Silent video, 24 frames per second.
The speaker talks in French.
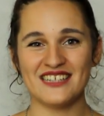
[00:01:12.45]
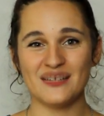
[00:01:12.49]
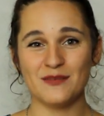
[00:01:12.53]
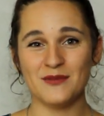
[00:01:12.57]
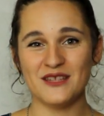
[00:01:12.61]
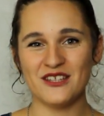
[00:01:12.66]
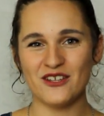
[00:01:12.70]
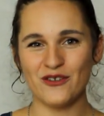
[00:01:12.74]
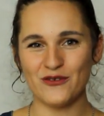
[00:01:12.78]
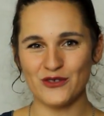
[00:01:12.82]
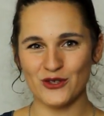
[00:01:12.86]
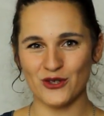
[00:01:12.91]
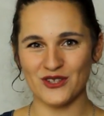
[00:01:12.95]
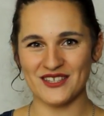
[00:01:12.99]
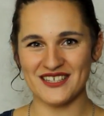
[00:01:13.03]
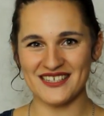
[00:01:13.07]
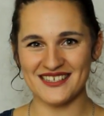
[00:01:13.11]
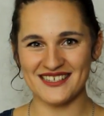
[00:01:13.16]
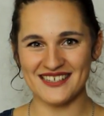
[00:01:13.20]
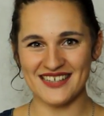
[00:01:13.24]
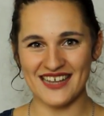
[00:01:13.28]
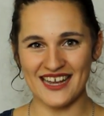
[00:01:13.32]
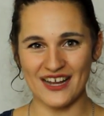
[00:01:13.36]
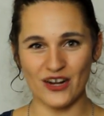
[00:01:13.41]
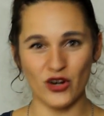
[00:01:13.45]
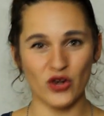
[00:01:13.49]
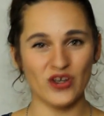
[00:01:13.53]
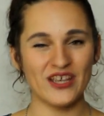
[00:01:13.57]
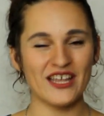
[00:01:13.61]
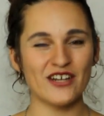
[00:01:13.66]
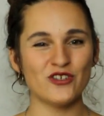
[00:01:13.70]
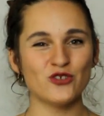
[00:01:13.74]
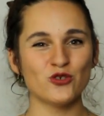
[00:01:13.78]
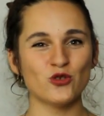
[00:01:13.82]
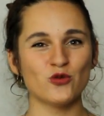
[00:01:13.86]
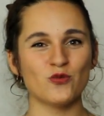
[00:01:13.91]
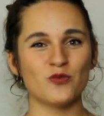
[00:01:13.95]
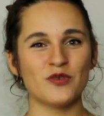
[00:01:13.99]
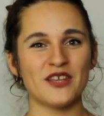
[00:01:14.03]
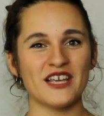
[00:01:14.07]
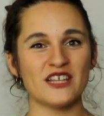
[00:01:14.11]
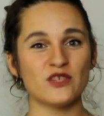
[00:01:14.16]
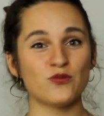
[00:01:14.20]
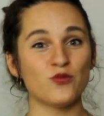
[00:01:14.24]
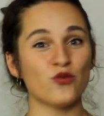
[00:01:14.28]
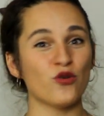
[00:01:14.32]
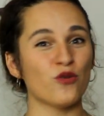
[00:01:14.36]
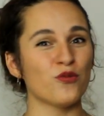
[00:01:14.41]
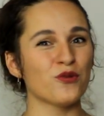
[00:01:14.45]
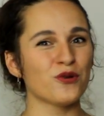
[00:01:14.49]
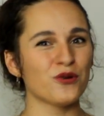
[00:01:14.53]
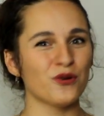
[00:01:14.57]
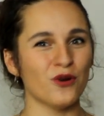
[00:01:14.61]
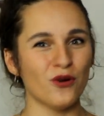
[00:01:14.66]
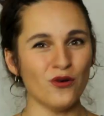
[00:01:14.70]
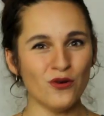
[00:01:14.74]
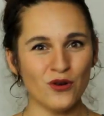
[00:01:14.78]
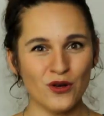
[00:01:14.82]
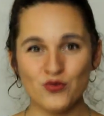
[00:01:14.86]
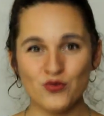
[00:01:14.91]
années 1910, alors qu'elle joue une pièce pour Bruant,